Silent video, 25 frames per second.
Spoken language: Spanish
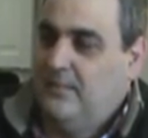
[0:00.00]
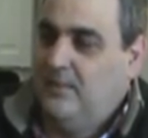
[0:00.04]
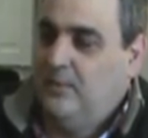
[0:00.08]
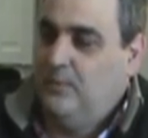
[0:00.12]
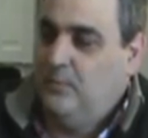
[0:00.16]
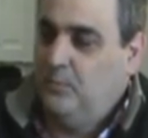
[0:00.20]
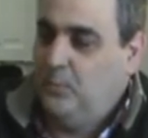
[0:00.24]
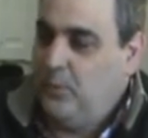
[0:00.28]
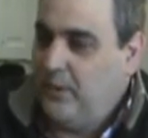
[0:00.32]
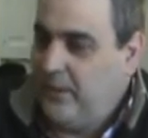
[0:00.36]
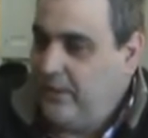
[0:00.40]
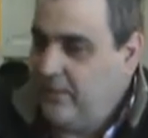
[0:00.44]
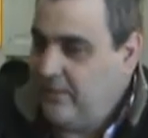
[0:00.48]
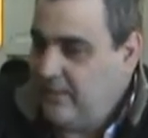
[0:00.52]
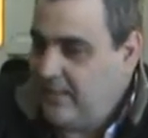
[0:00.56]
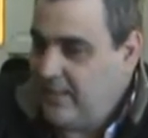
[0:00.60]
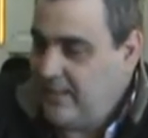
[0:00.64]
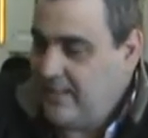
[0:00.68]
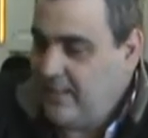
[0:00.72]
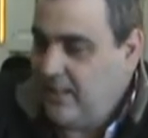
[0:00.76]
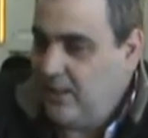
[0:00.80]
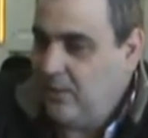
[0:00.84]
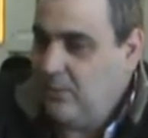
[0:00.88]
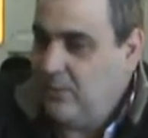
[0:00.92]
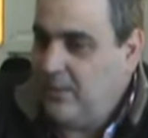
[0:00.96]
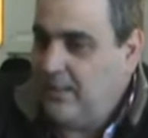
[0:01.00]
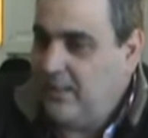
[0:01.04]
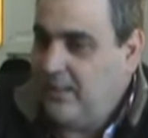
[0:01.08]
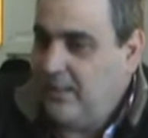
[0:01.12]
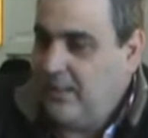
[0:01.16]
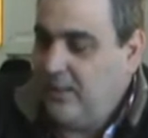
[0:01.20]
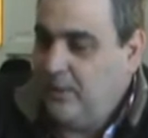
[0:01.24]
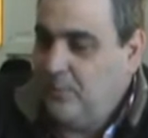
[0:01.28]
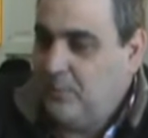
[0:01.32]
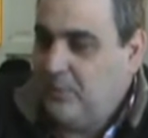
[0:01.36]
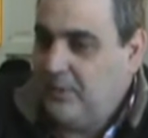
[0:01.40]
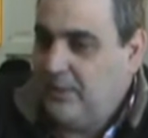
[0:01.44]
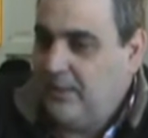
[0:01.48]
Bueno, gracias a
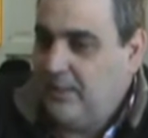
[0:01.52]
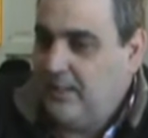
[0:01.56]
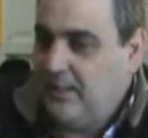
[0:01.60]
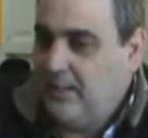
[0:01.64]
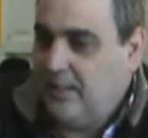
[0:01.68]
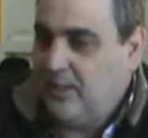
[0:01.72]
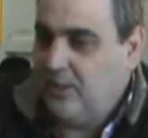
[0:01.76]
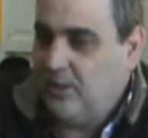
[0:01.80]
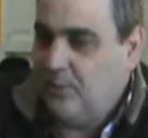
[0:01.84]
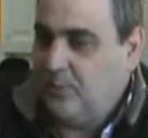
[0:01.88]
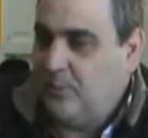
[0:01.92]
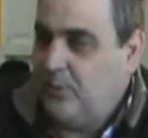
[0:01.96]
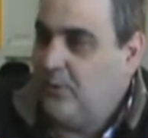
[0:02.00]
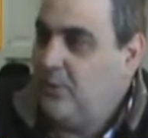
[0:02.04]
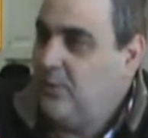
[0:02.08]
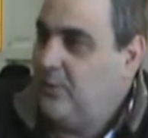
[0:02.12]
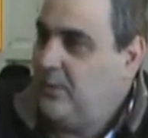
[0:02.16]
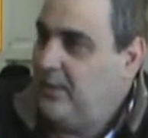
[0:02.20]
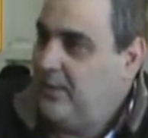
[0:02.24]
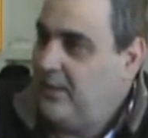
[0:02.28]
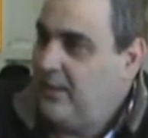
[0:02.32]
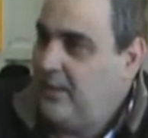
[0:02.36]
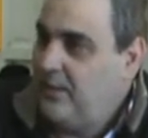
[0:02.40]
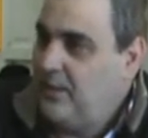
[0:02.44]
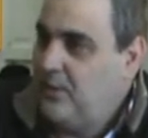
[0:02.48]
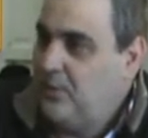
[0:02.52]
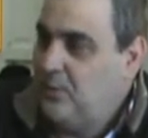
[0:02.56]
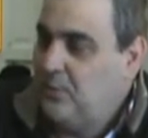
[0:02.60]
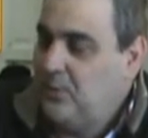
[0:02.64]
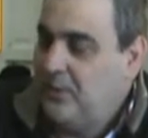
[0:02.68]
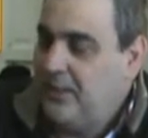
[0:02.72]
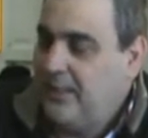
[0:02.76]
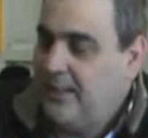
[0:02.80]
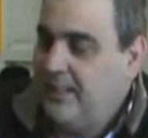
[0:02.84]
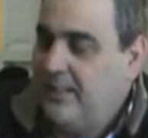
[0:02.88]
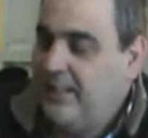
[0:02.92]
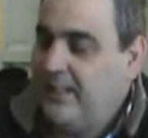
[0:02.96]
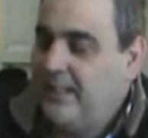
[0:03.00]
ustedes por esta oportunidad de
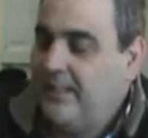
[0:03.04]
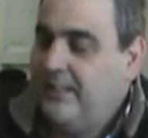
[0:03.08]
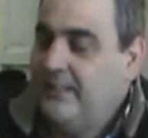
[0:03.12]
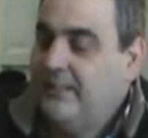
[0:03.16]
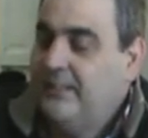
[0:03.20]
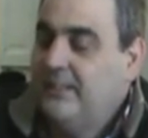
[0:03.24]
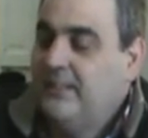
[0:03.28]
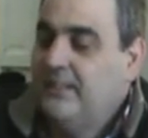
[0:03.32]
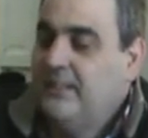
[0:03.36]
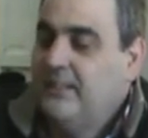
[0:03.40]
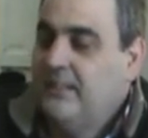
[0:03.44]
comunicar.